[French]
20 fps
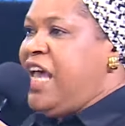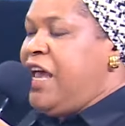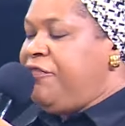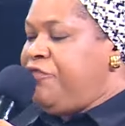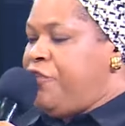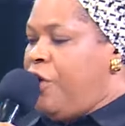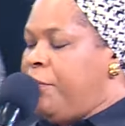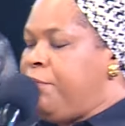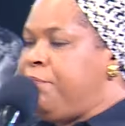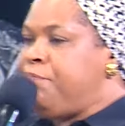
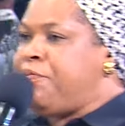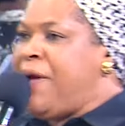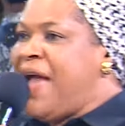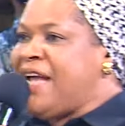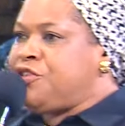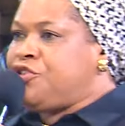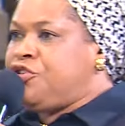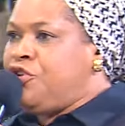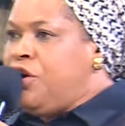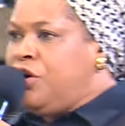Recevez votre
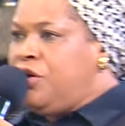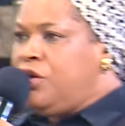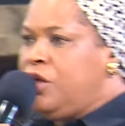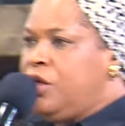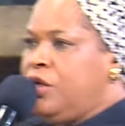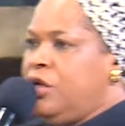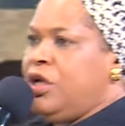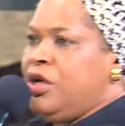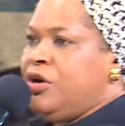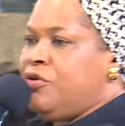percée.
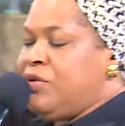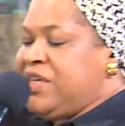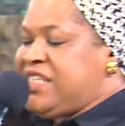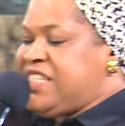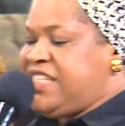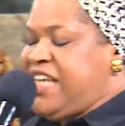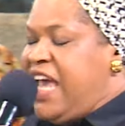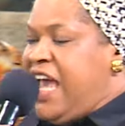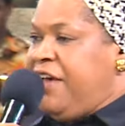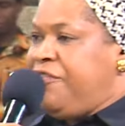
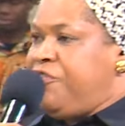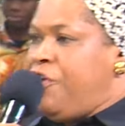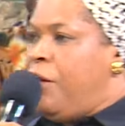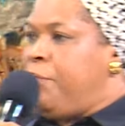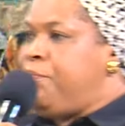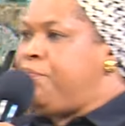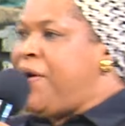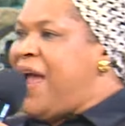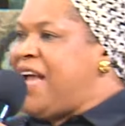Recevez votre